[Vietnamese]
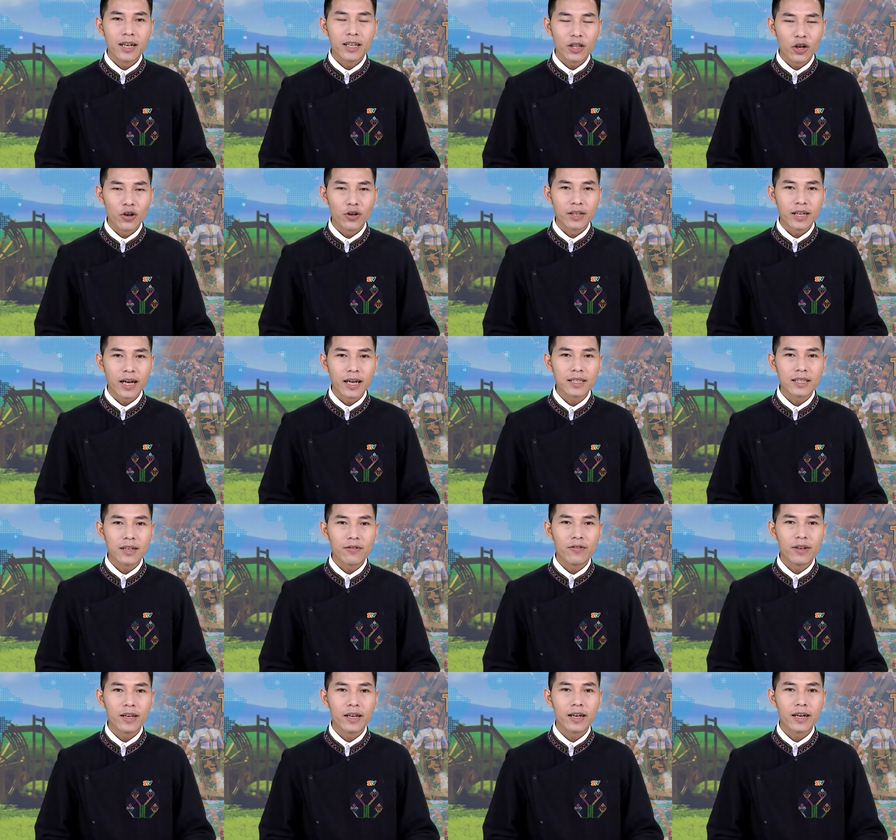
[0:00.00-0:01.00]
Tòn cánh dệt
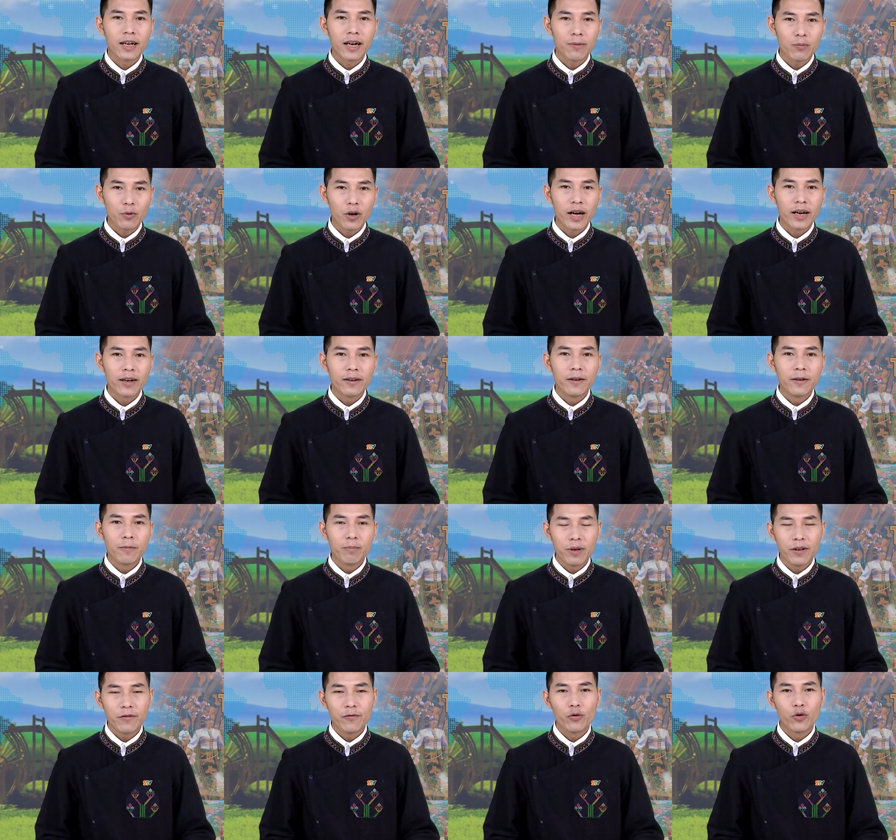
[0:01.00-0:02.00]
vịa cấp đoàn,
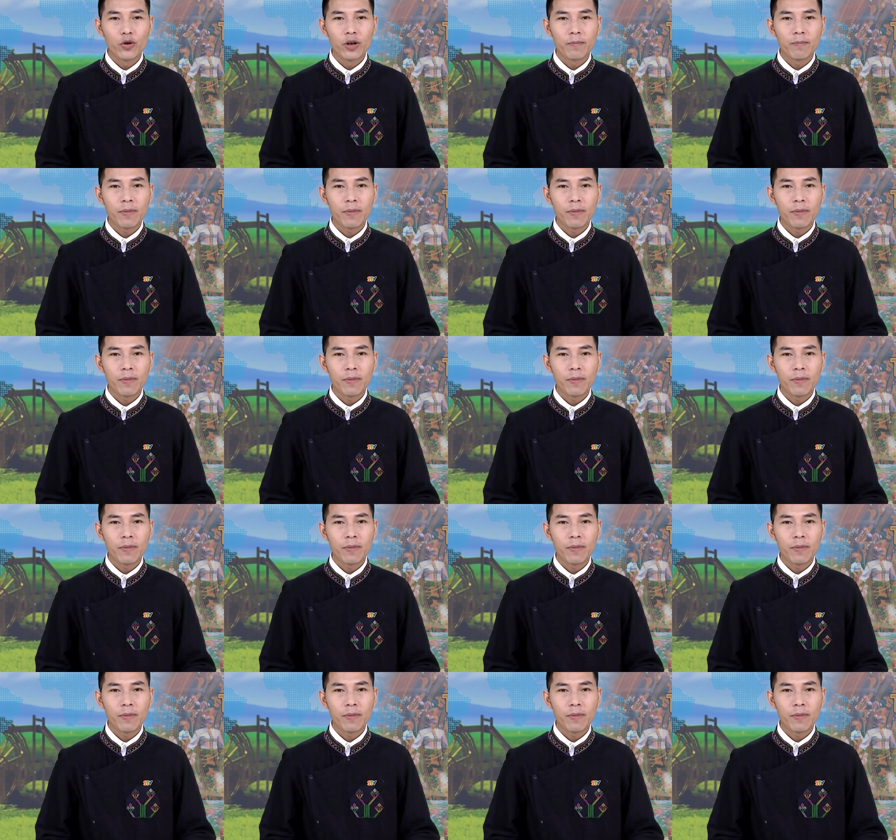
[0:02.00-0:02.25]
mi phủ ẩn